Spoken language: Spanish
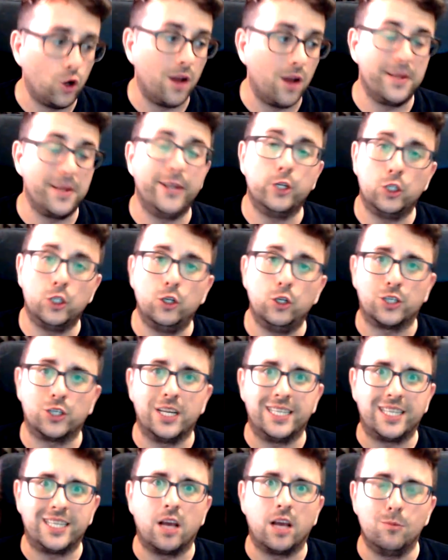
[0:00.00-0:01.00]
Yo al menos
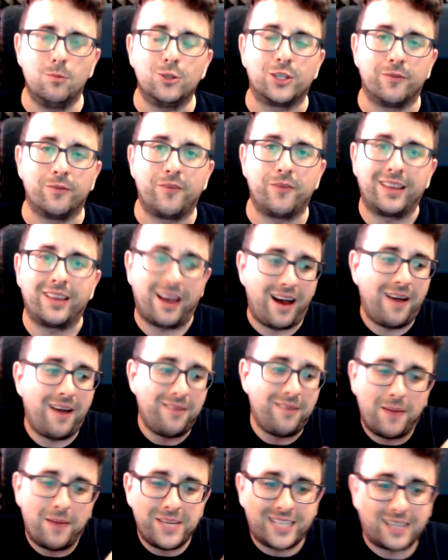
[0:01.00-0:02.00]
los he echado mucho en falta.
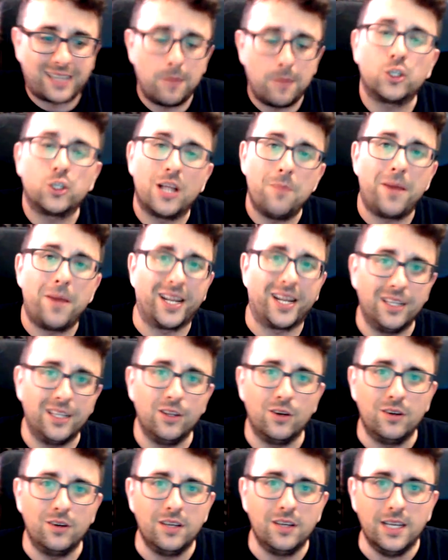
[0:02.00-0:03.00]
Había tramos del
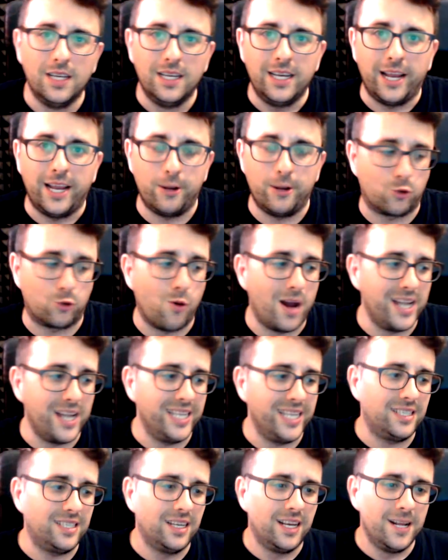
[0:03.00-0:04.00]
partido en los
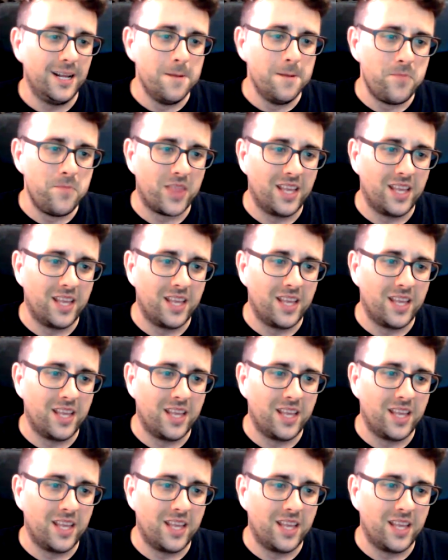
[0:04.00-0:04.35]
cuales